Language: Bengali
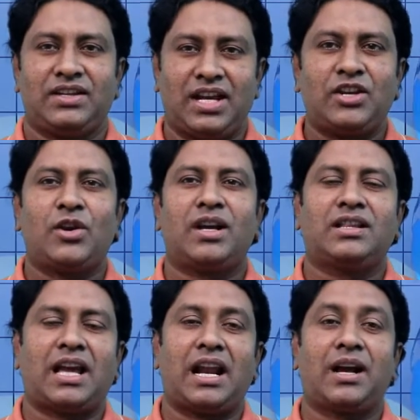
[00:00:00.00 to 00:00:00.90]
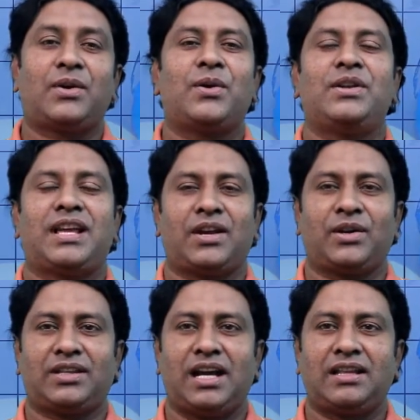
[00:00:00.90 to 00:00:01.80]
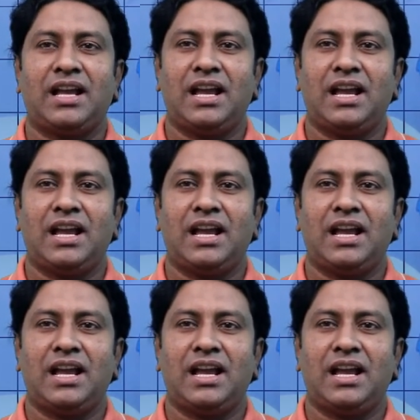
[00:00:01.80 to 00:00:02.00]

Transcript: সেই সঙ্গে তালাক গ্রহীতাকে অর্থাৎ